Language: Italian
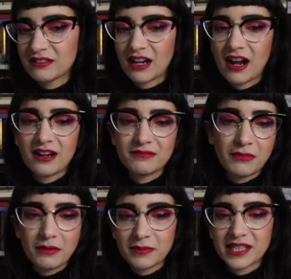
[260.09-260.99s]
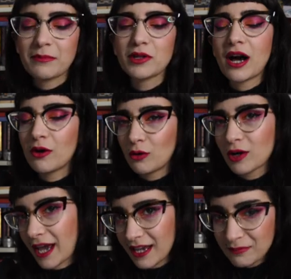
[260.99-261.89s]
tra, mettiamola
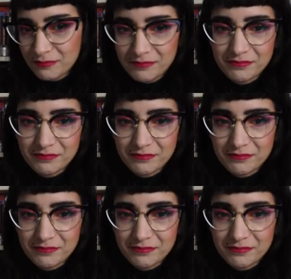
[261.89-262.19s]
ok,